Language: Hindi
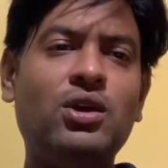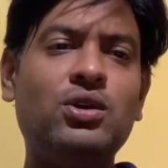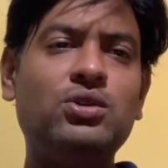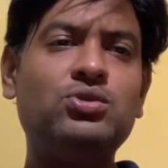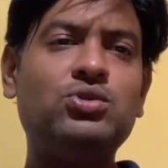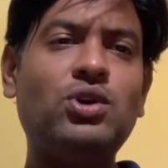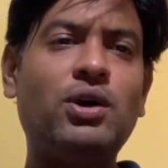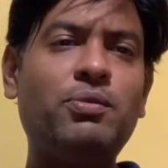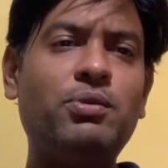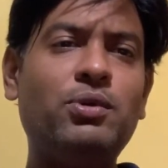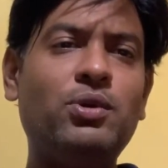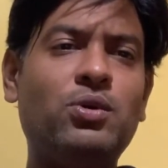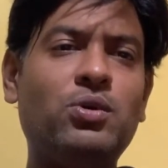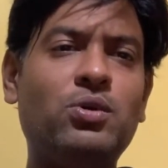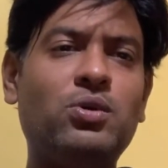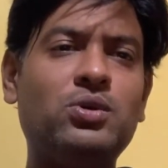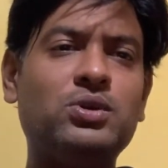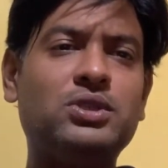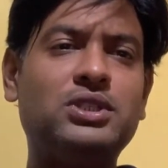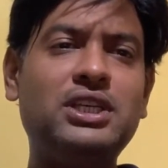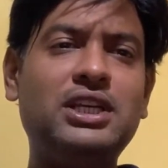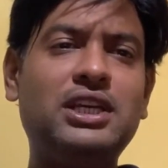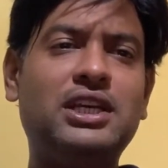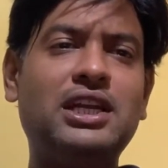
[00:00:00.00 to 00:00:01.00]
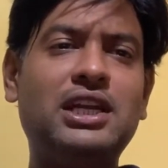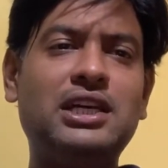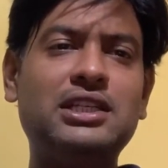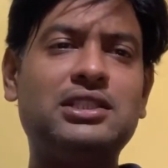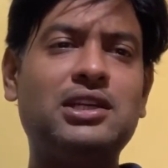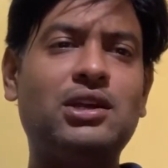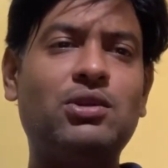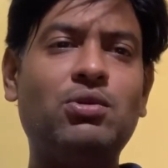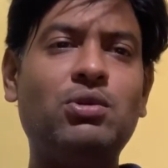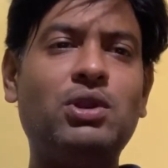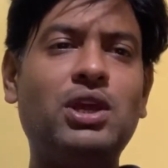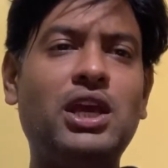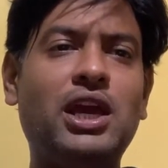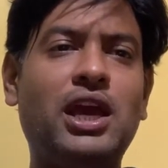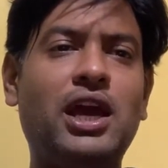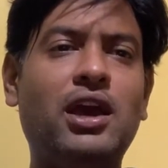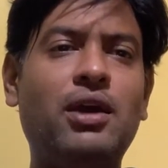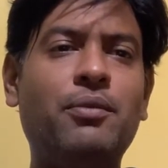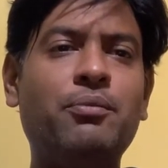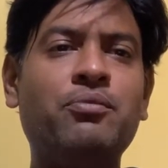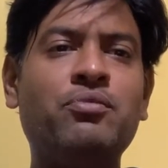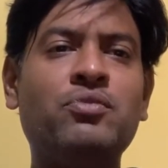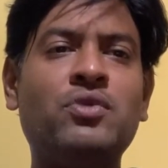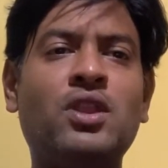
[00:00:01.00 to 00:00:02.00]
जो आप लोगों को सीखना जरूरी है
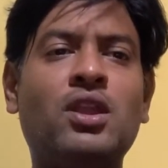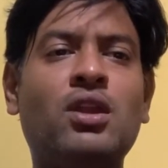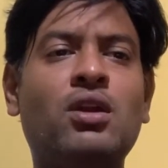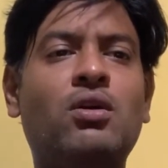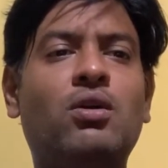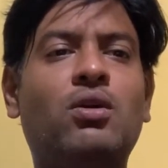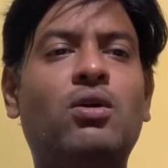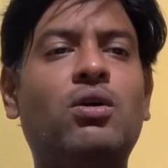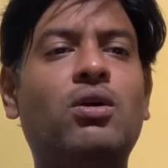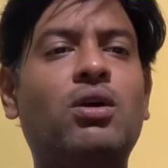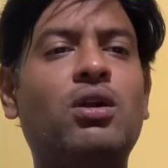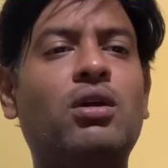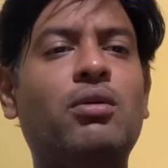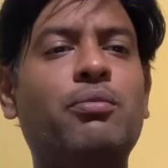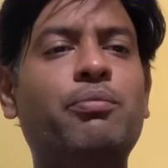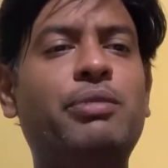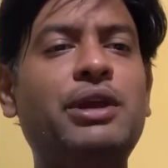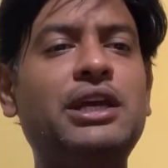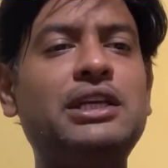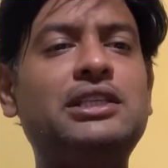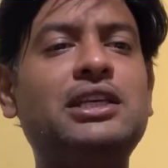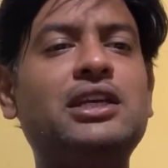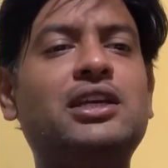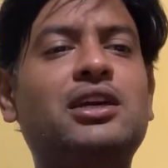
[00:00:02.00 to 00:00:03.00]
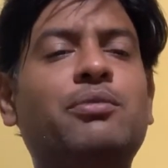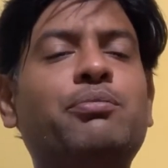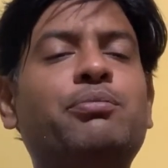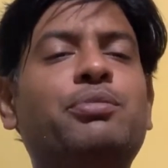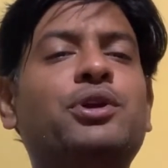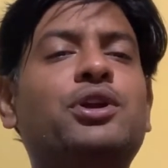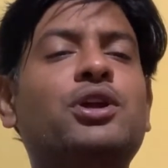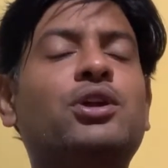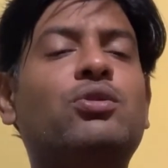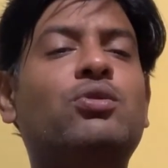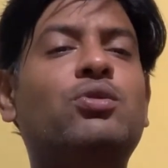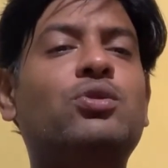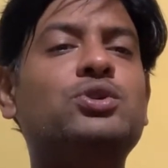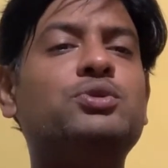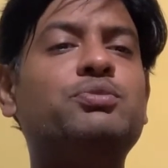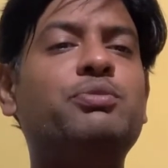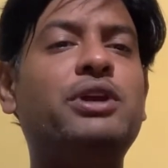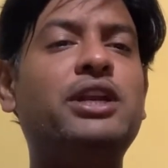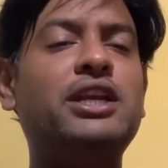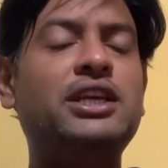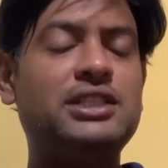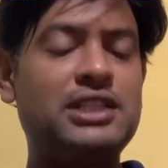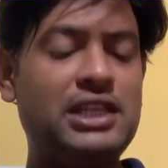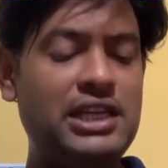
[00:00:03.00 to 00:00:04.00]
और बेसिक कंप्यूटर कोर्स
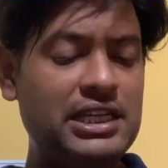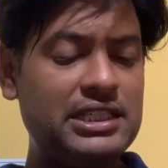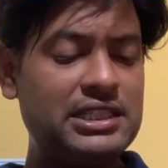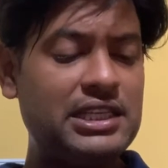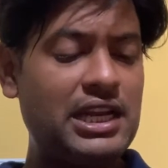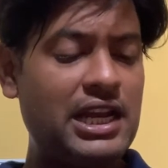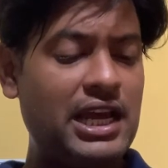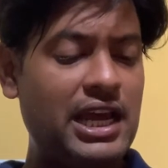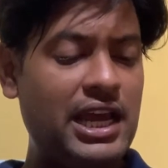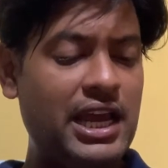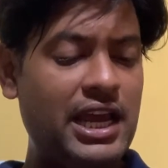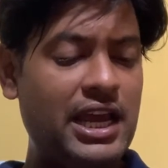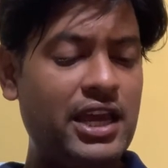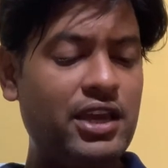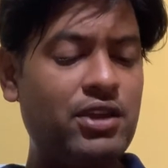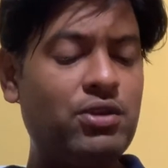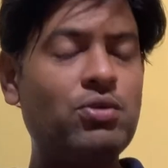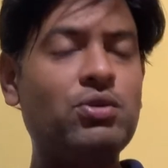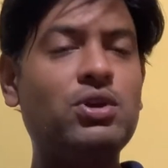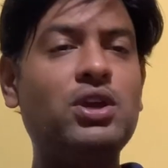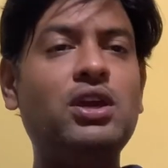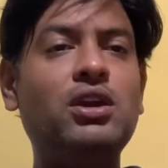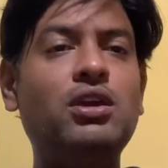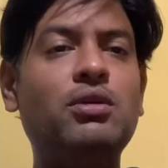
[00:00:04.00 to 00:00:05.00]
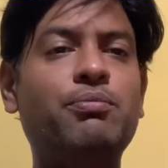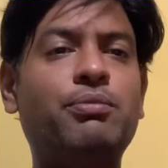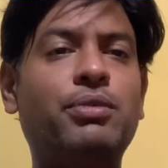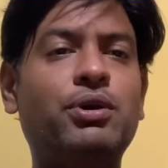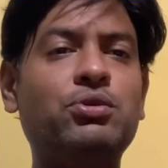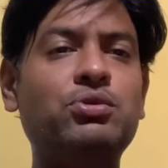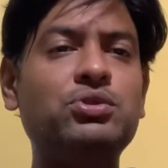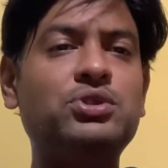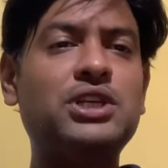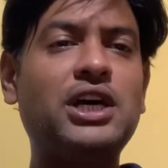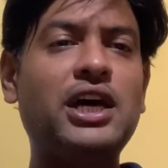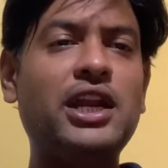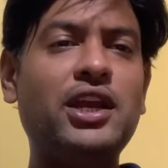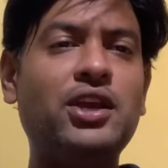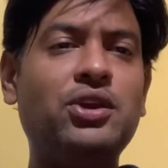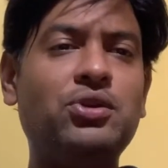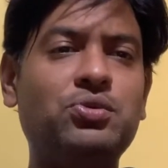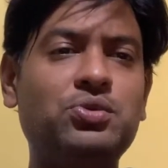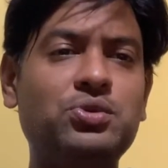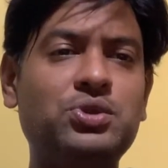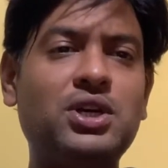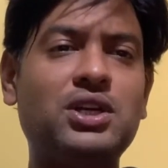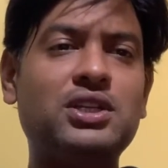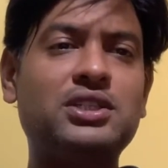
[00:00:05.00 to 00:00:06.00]
मैंने इसलिए चलाया है क्योंकि बहुत सारे
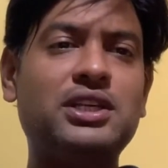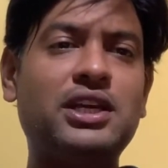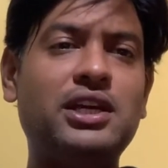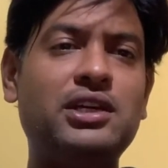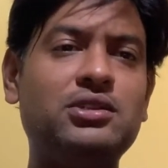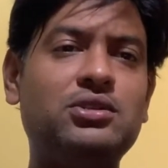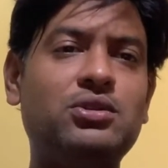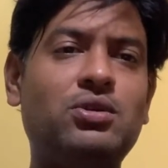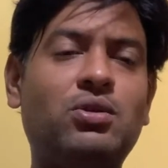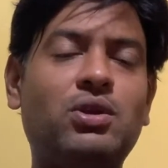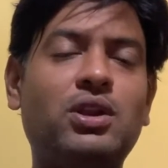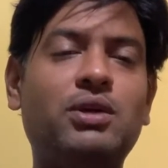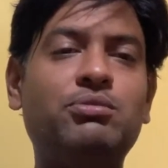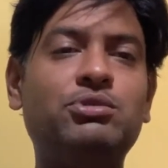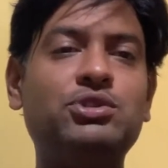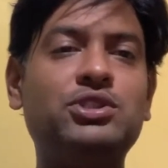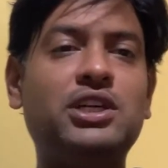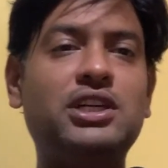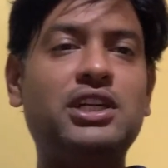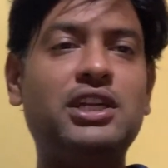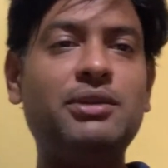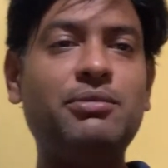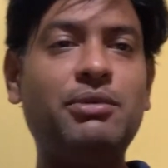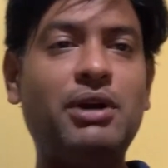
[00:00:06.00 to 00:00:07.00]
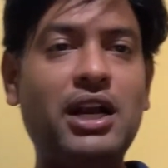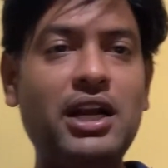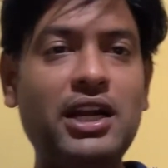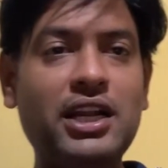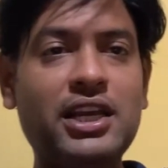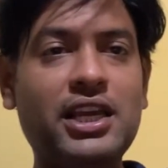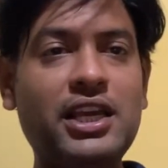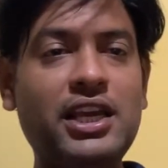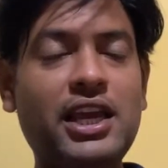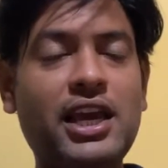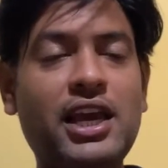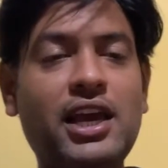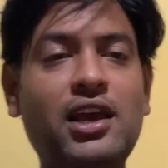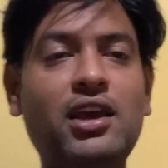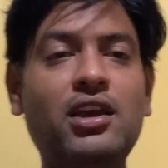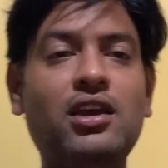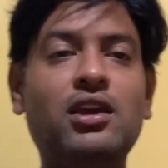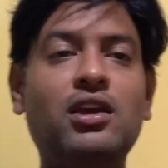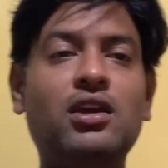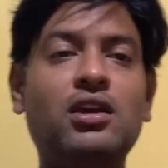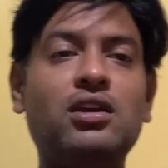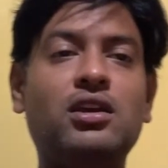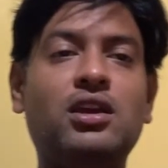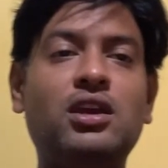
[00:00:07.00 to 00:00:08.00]
यूजर्स हैं जिन्होंने मुझे डिमांड की है
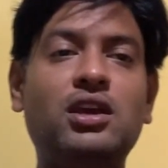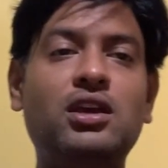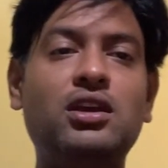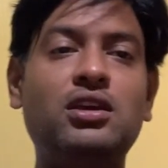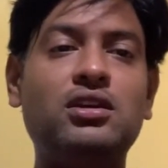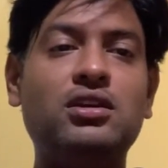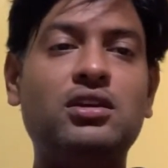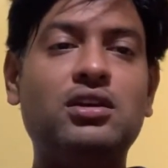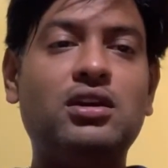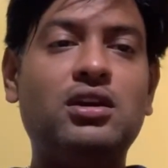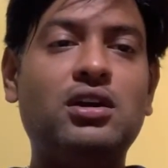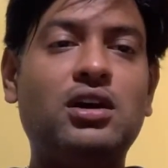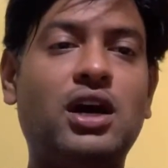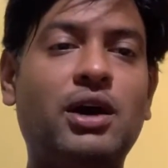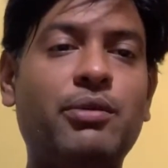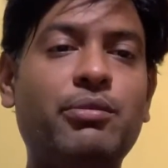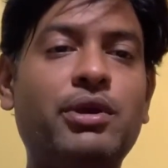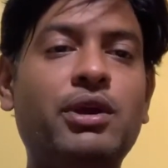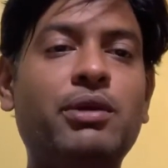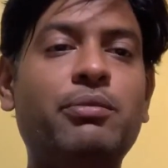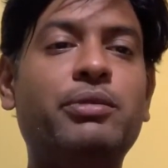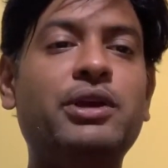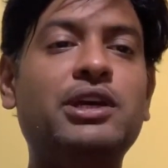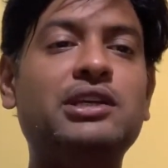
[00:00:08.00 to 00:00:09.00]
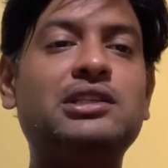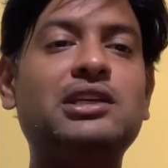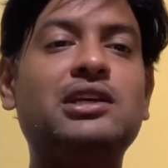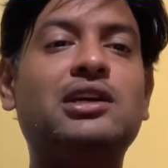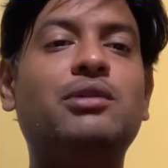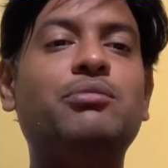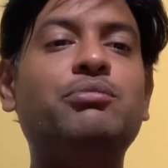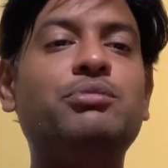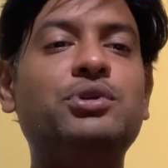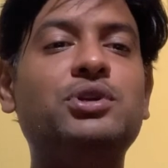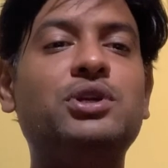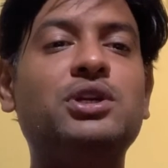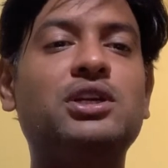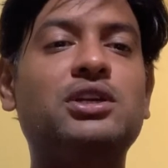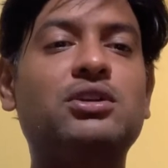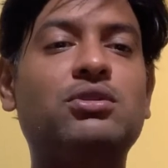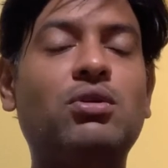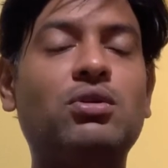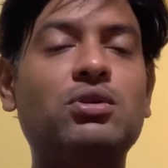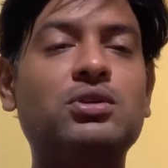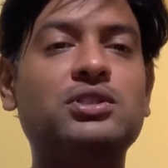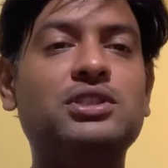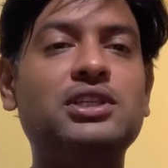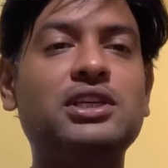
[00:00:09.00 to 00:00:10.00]
कि हमें बेसिक कंप्यूटर
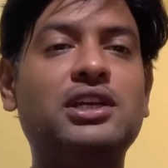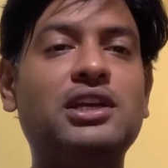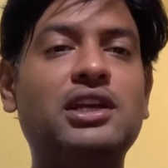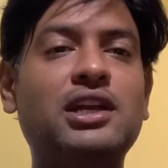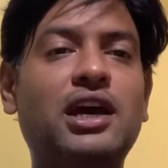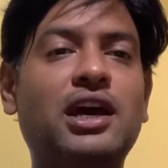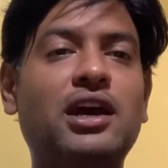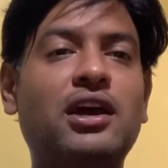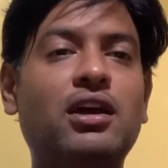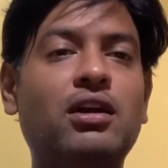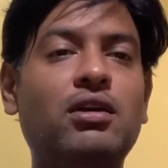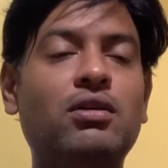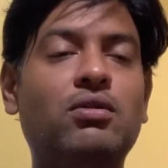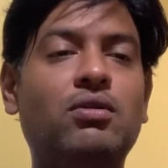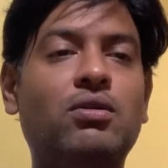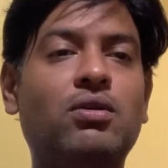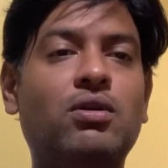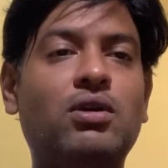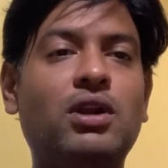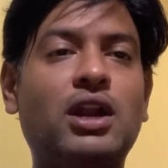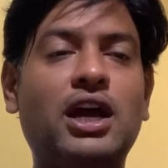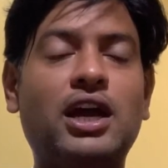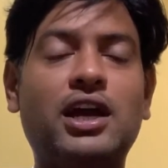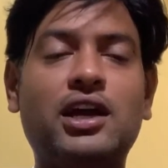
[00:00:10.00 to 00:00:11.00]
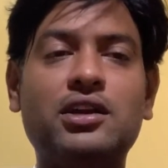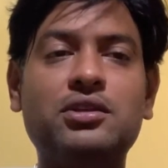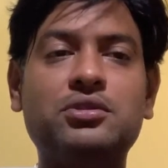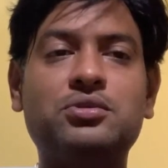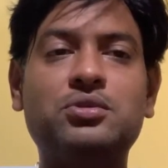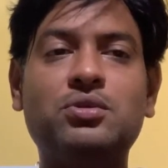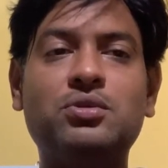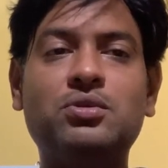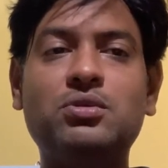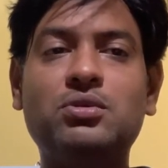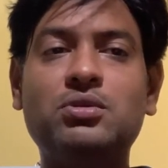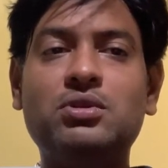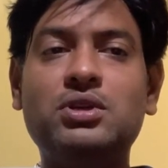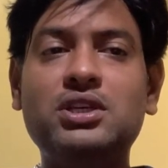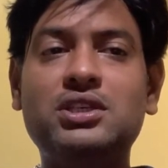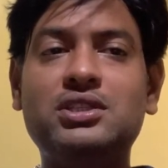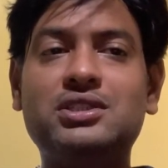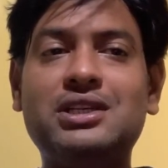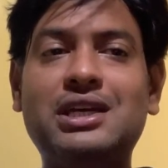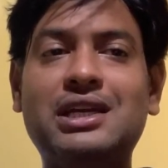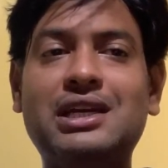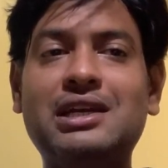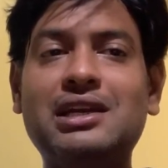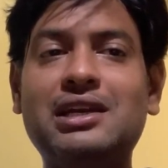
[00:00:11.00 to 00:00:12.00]
कोर्स सीखना है और अगर जो
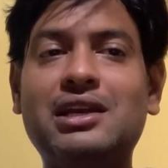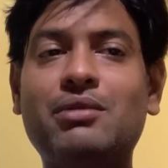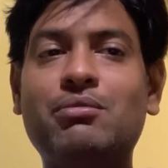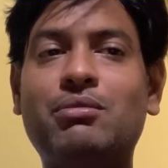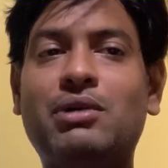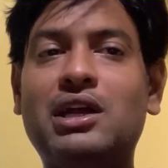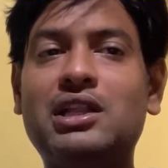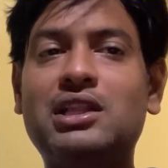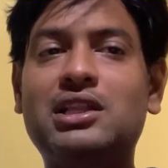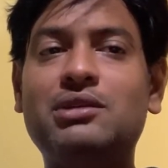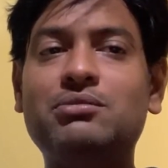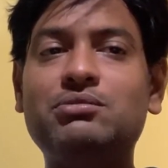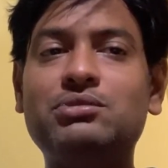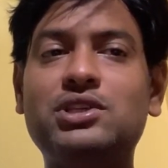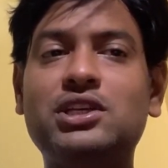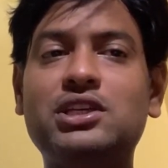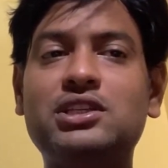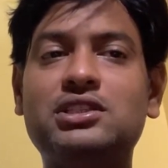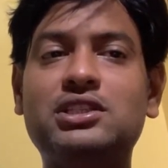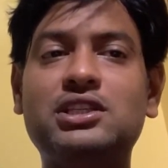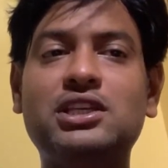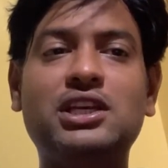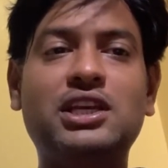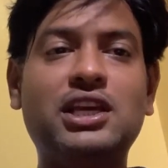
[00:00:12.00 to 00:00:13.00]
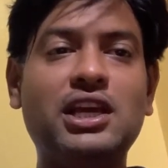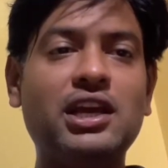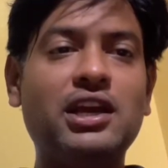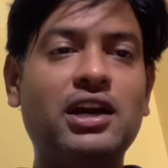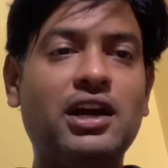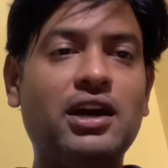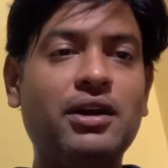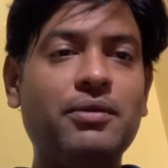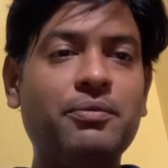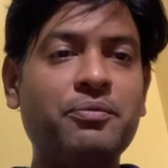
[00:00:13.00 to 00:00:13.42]
इस चैनल के माध्यम से सीखेगा